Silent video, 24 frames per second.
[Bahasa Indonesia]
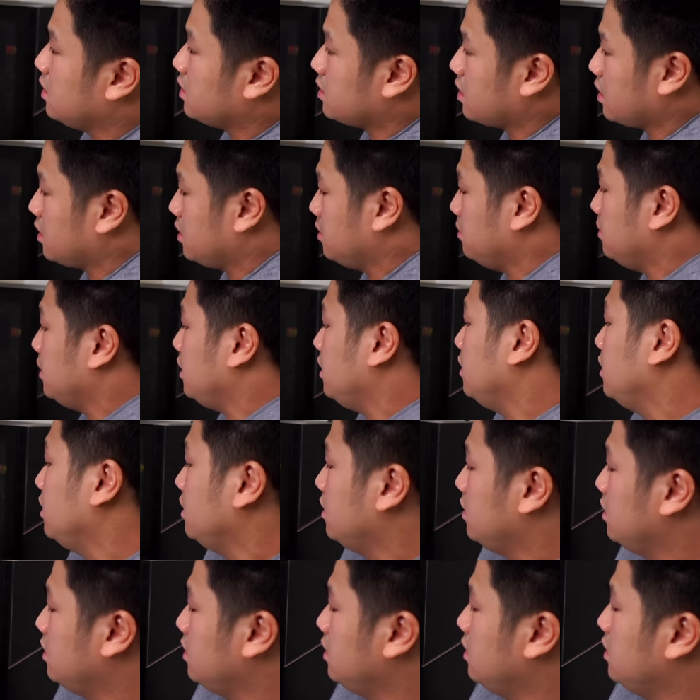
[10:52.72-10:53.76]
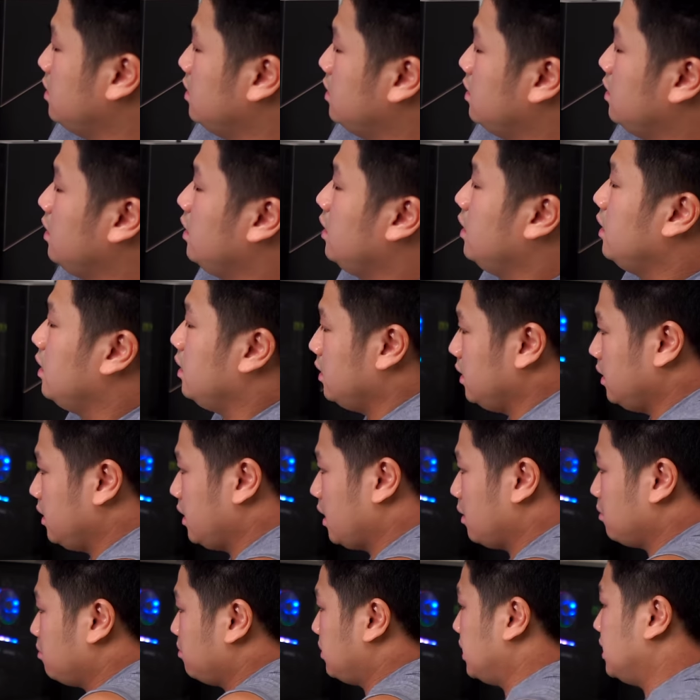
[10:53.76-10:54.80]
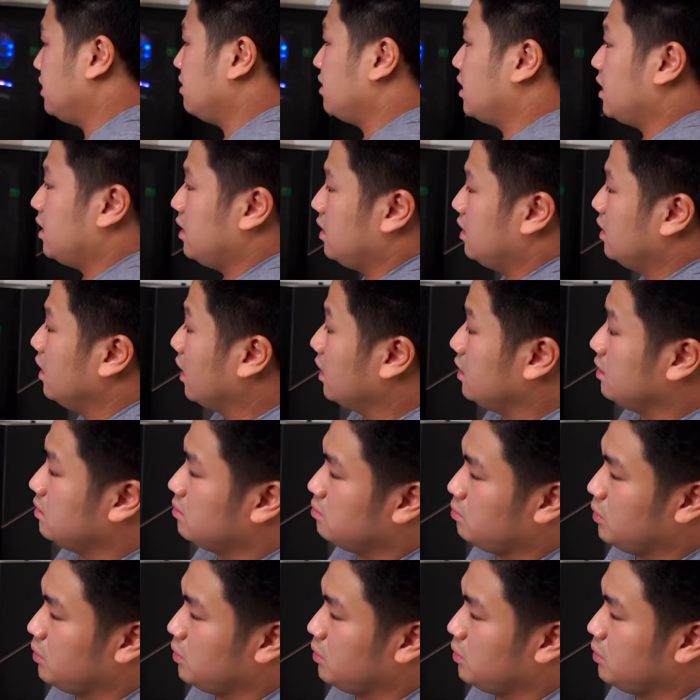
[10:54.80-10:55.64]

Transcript: Ini sRGB. Ini yang P3, ya kan?